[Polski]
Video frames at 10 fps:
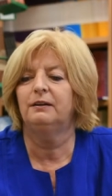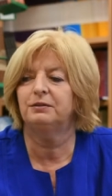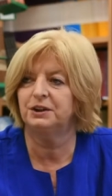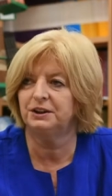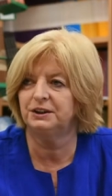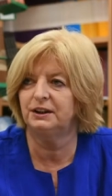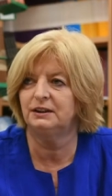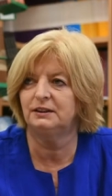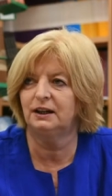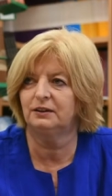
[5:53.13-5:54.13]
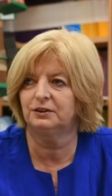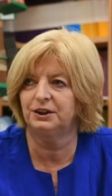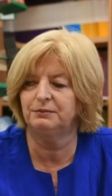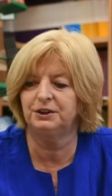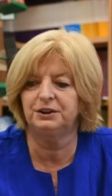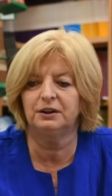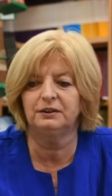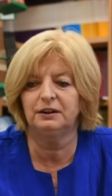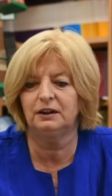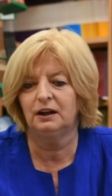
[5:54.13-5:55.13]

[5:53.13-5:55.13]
wcześniej z lat 80.